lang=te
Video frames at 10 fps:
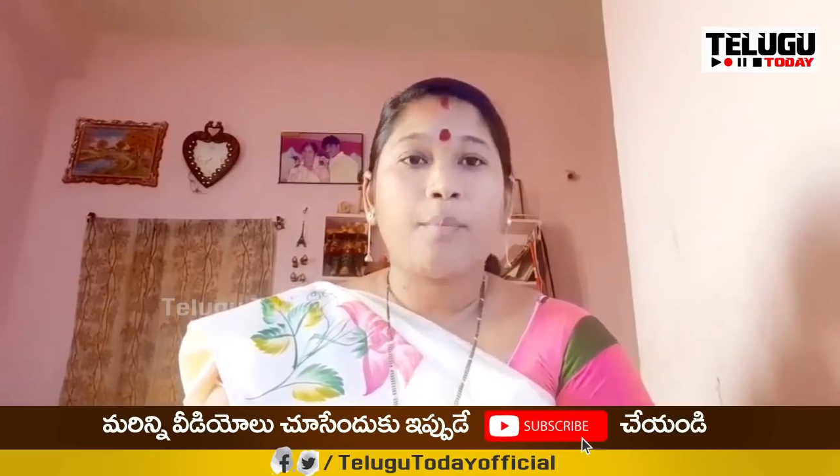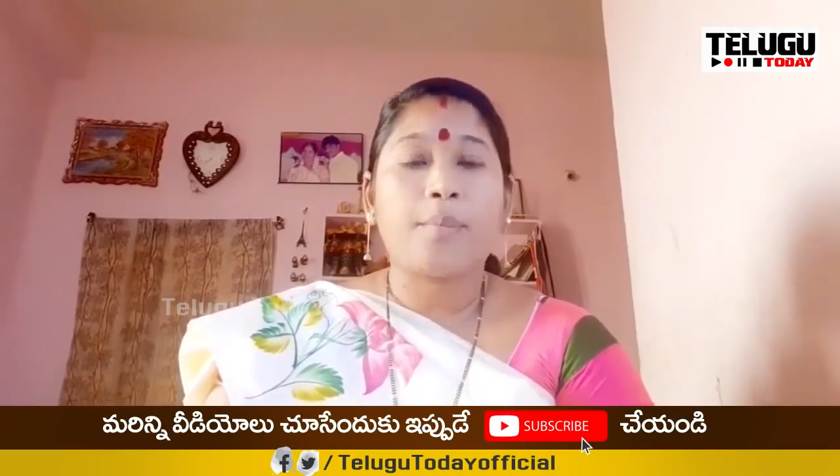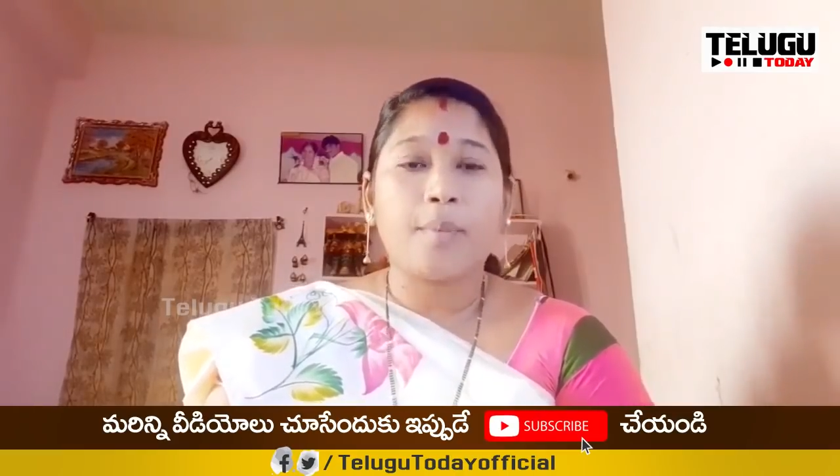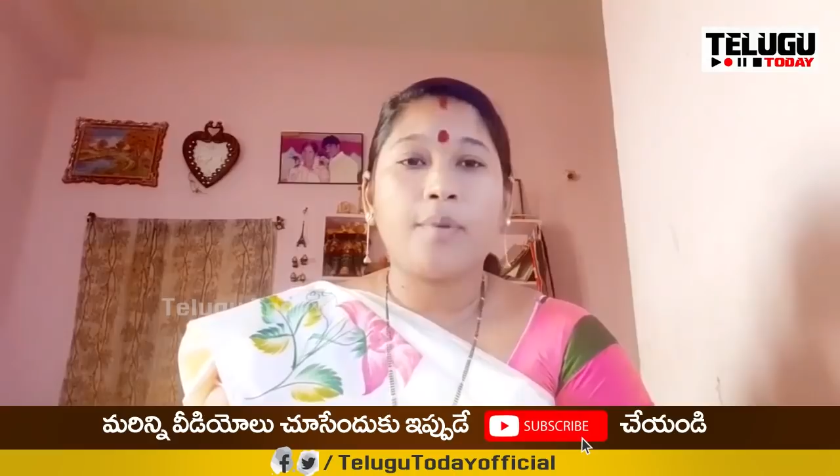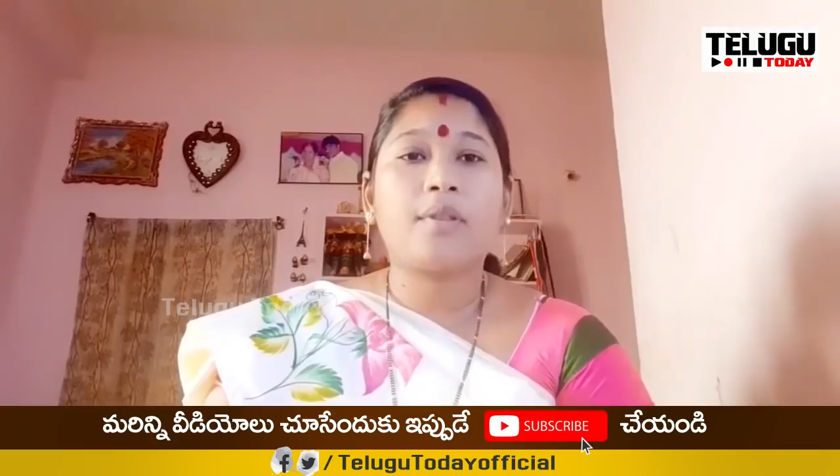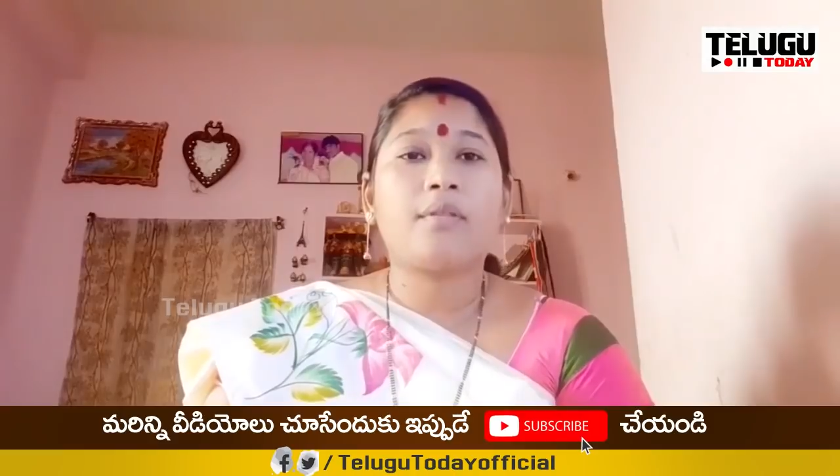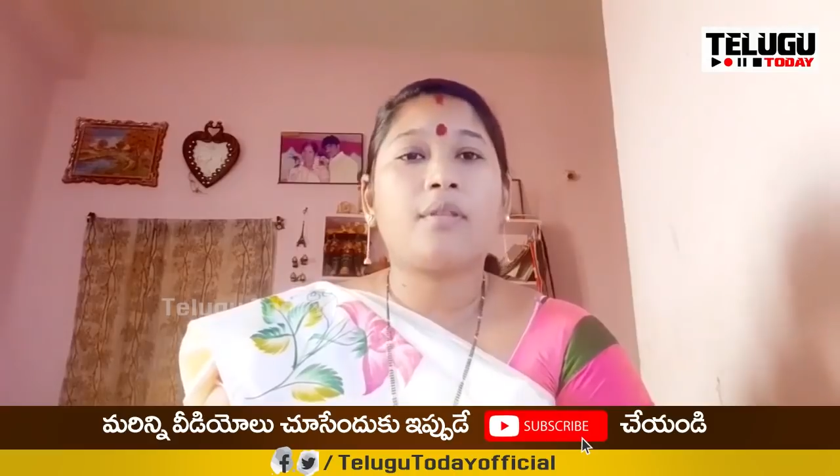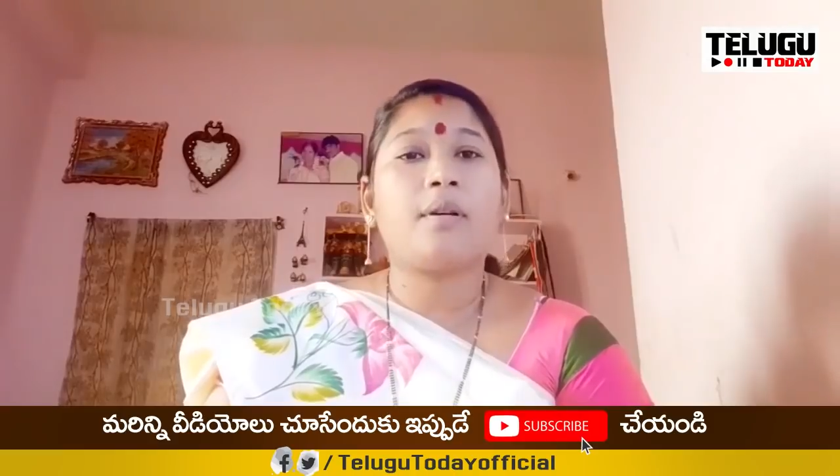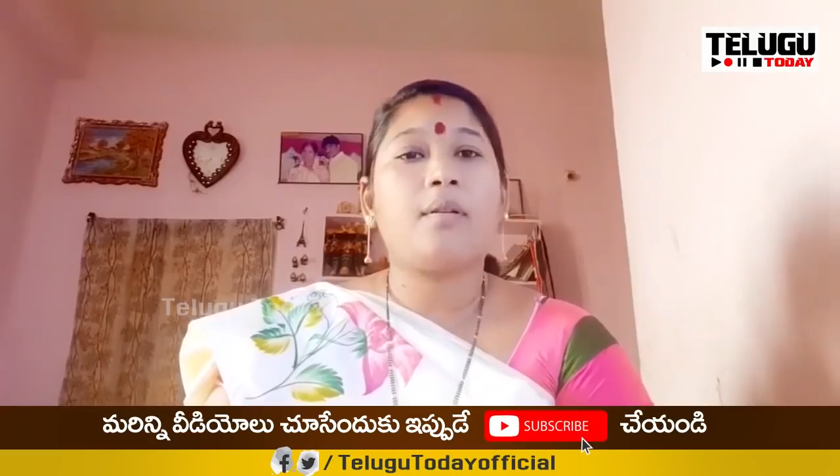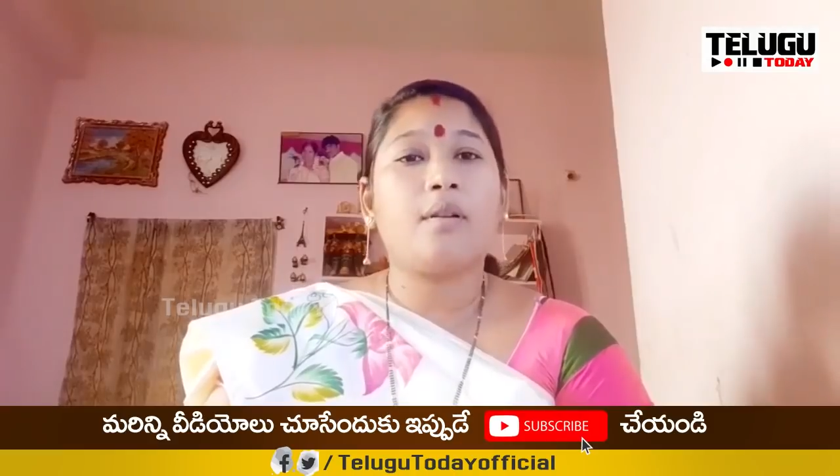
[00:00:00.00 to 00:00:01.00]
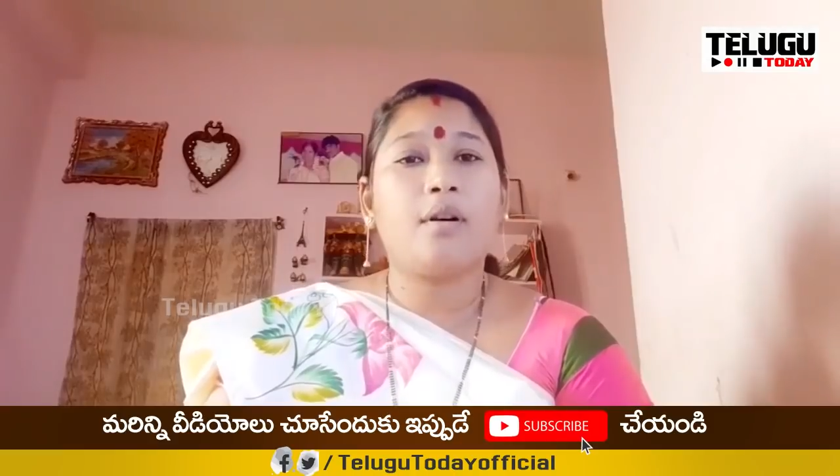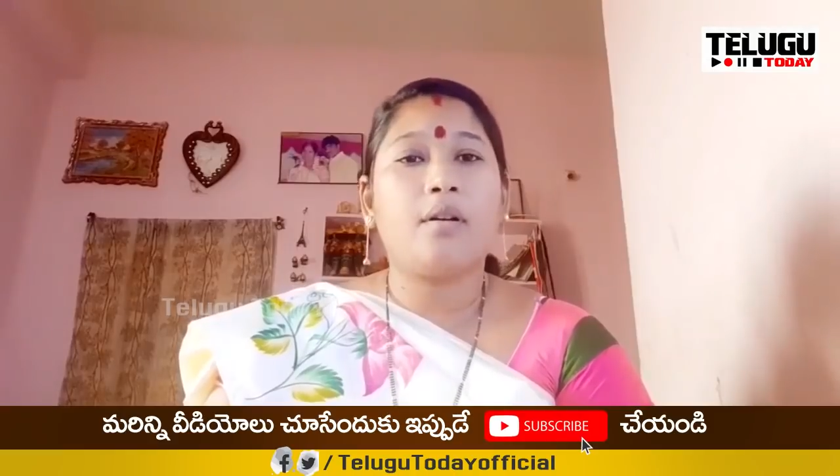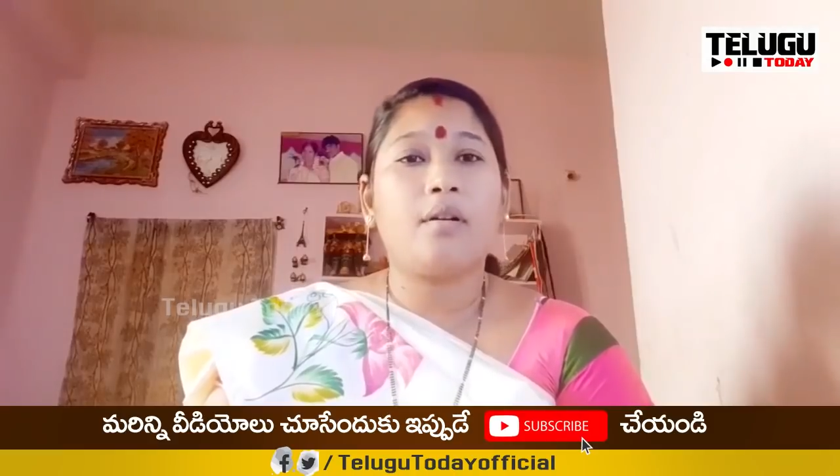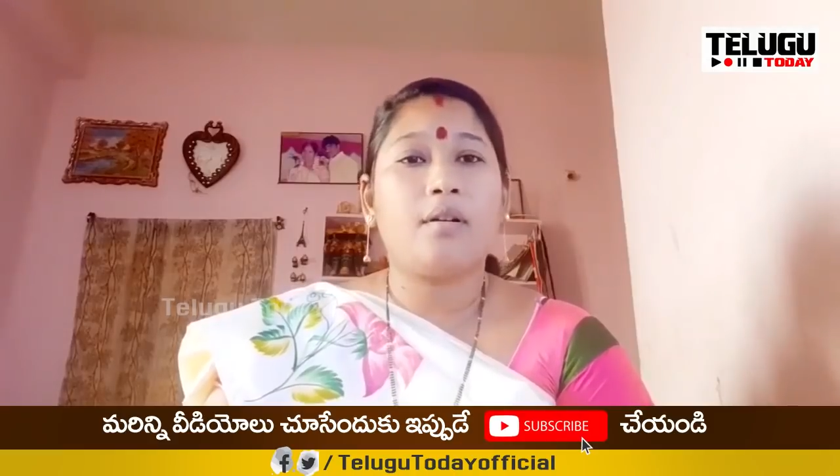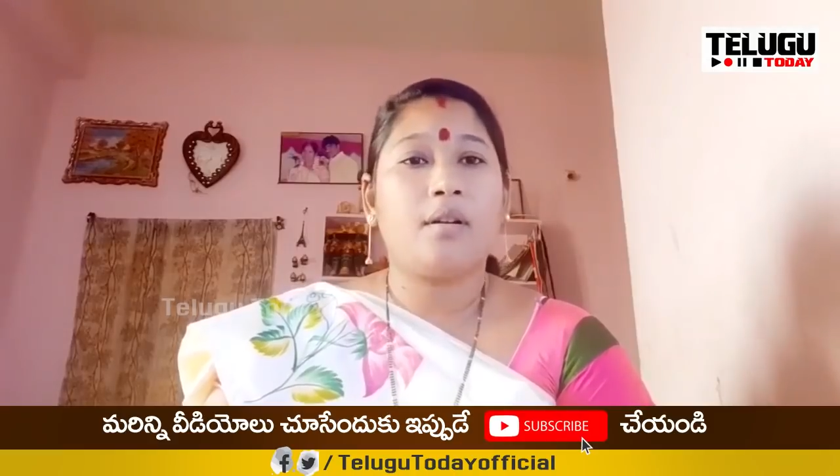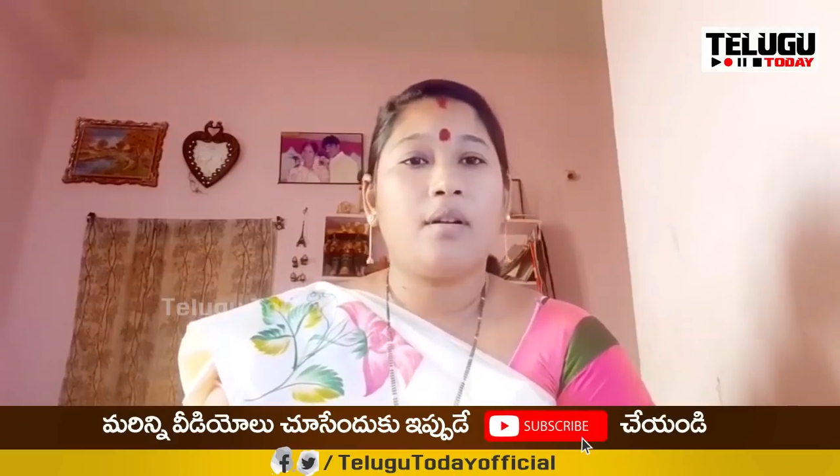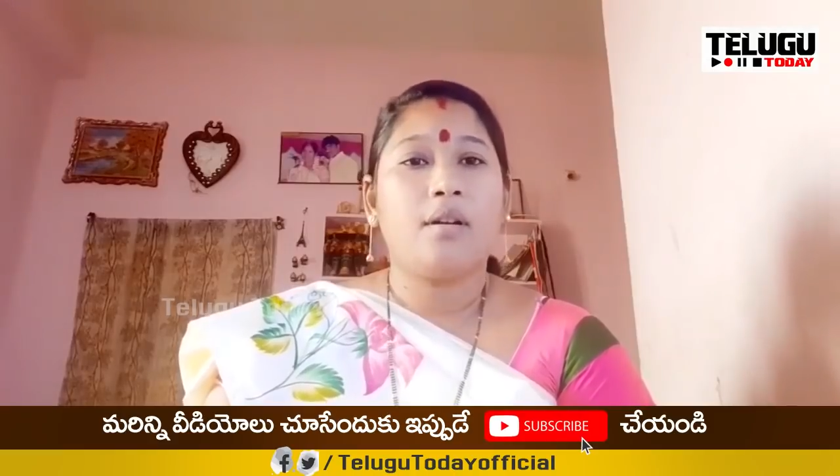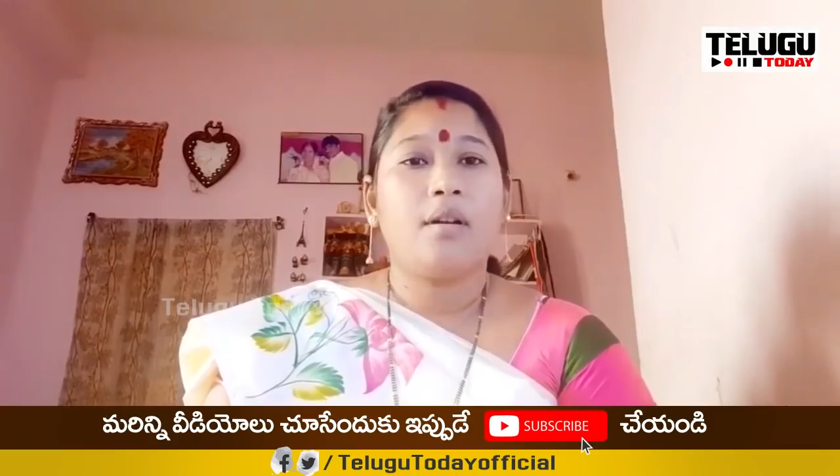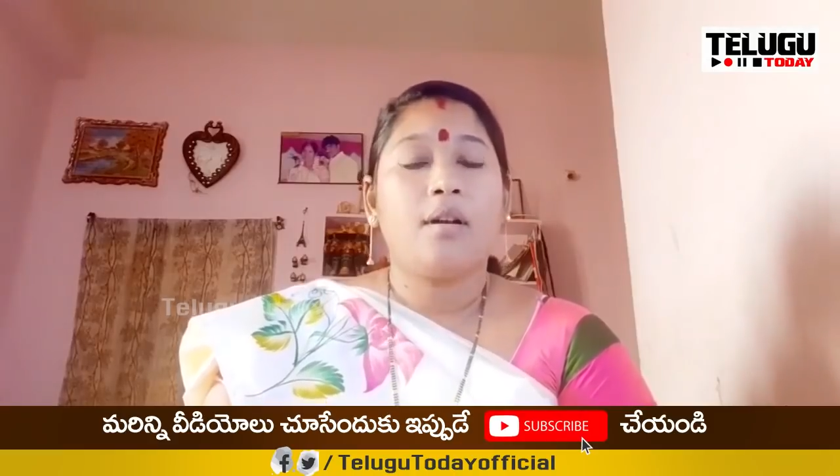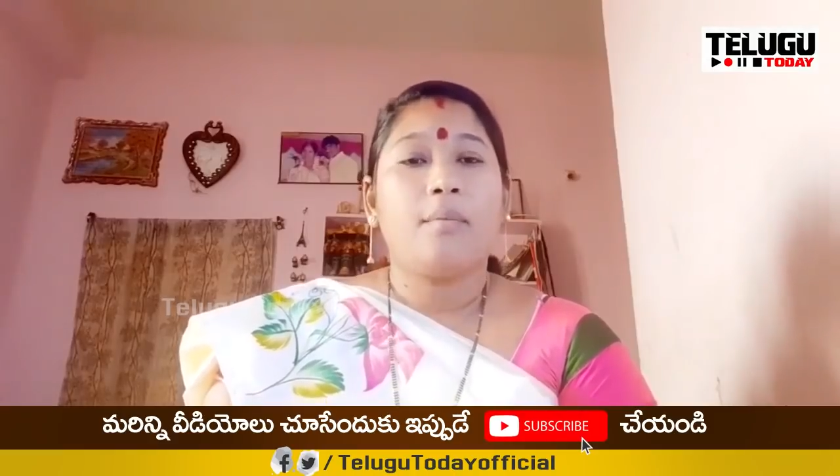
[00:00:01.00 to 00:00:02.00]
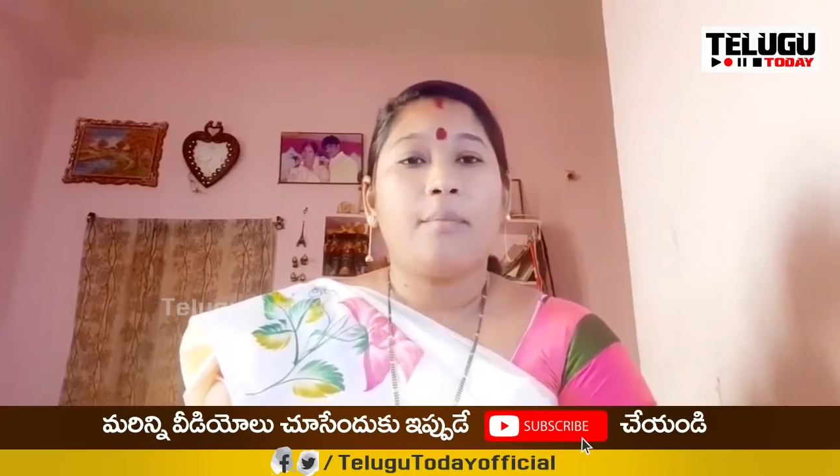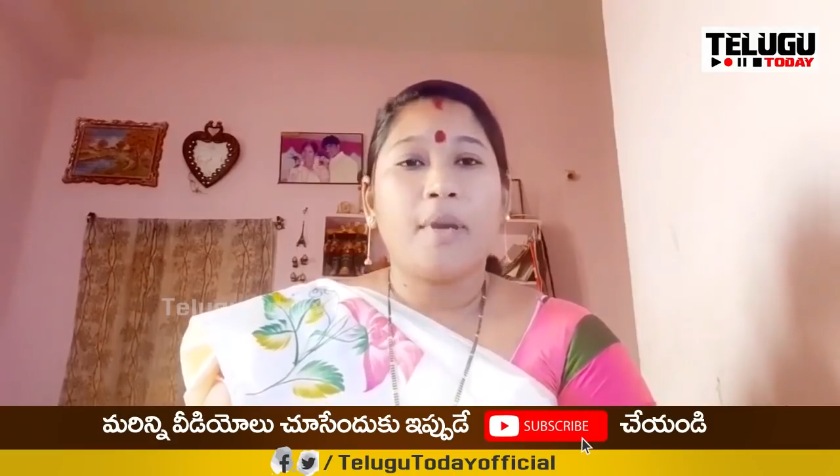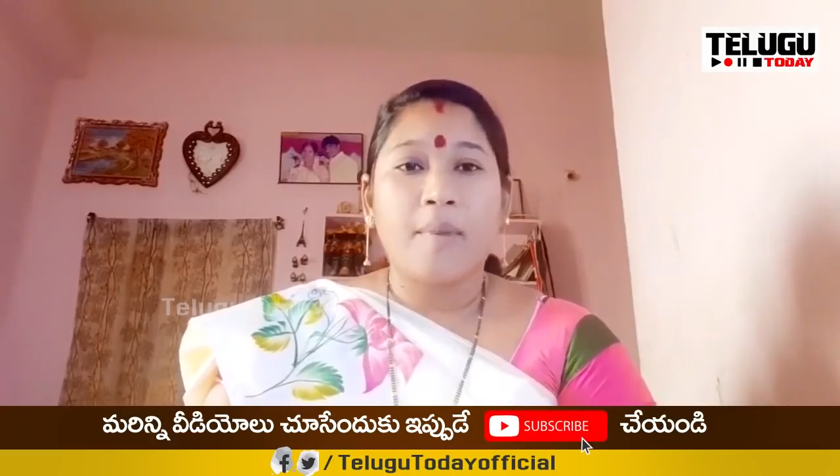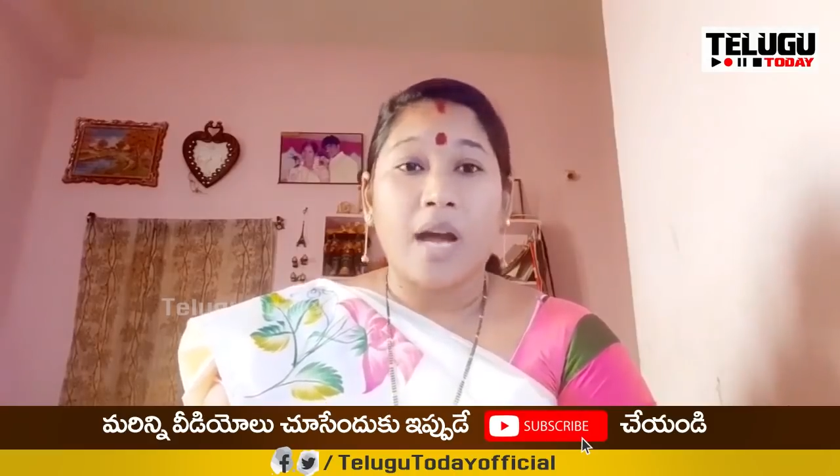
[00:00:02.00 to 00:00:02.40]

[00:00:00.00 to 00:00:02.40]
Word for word: ప్రభుత్వంలో మేము